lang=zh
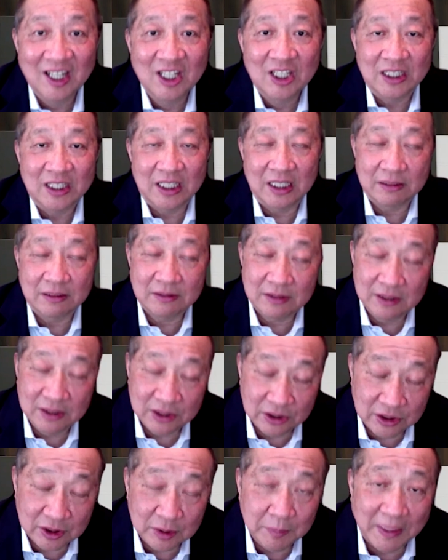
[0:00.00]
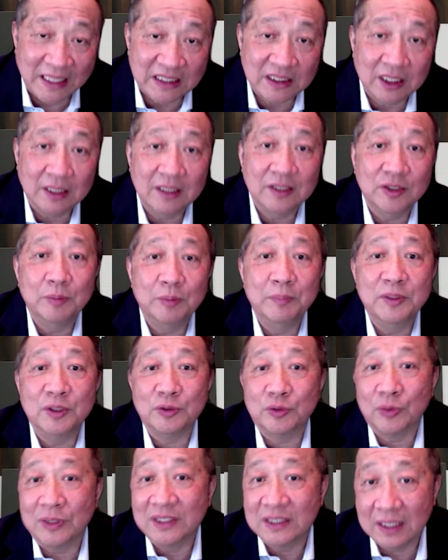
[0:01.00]
啊，你只买 term
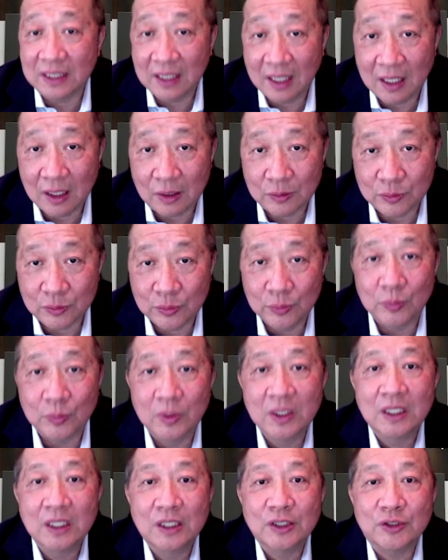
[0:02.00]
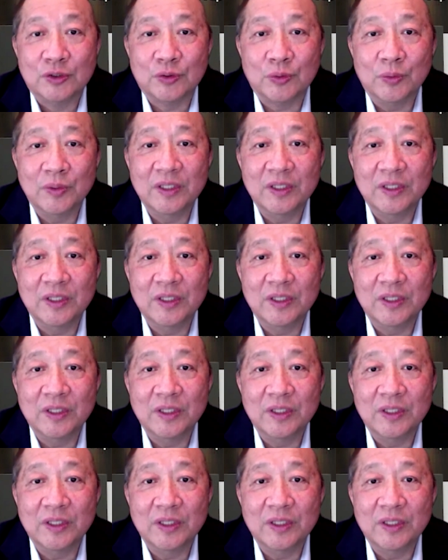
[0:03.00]
又没有存钱的好处，